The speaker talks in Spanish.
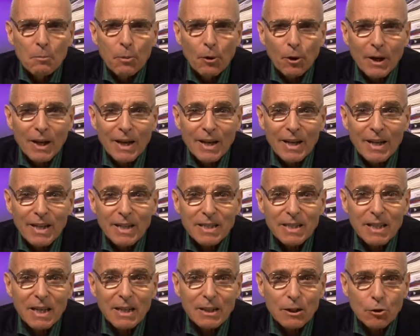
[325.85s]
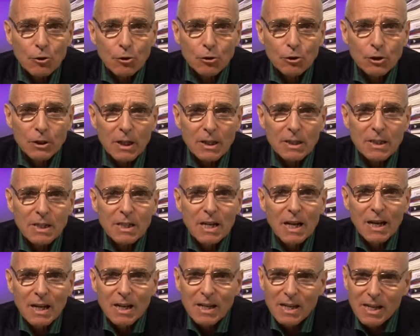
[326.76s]
porque estas
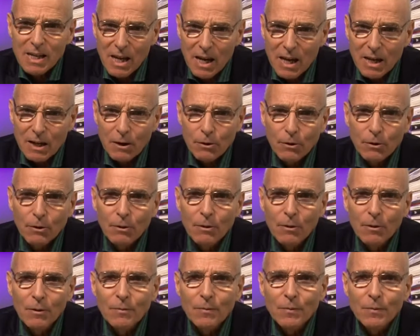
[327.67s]
cosas quiero,